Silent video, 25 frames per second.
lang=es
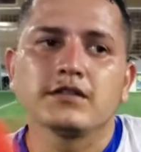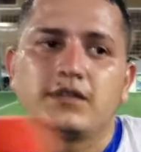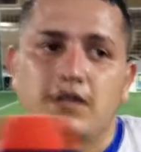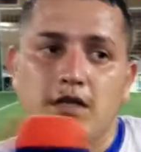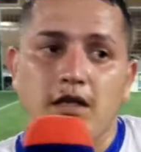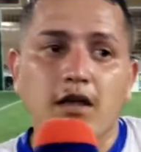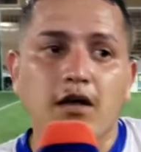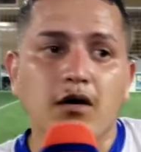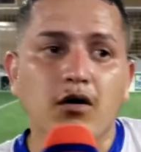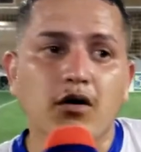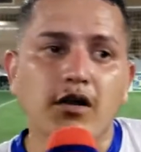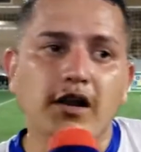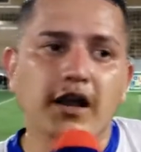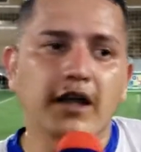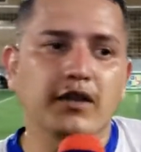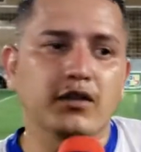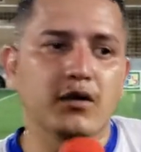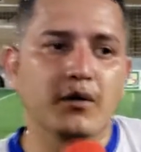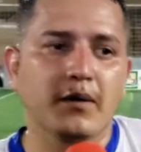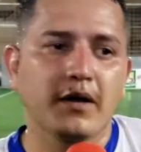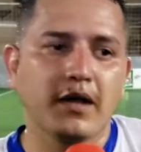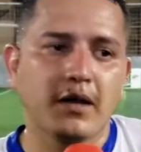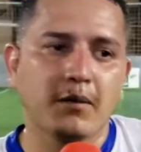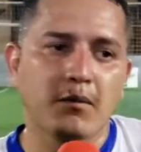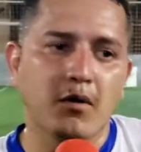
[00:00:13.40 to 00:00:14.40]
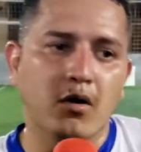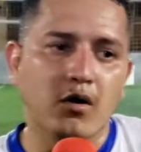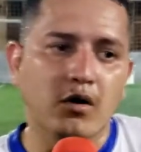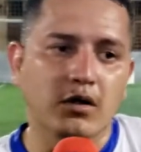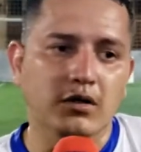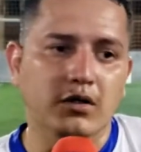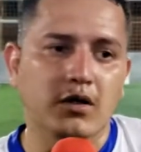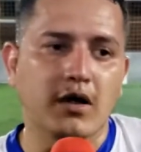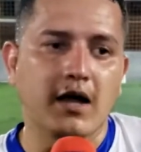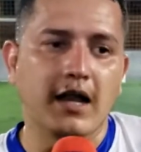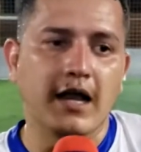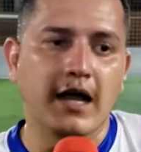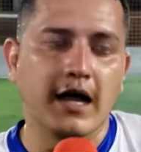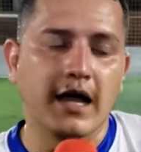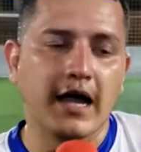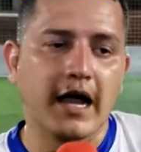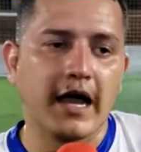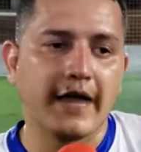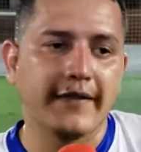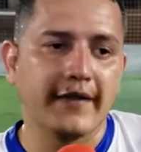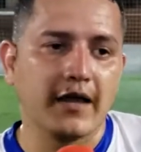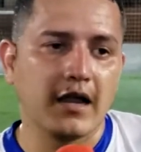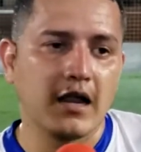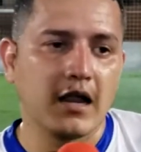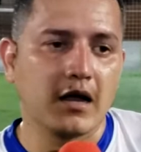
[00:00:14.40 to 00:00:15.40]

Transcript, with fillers: Sí, correcto, venimos con todas las ganas,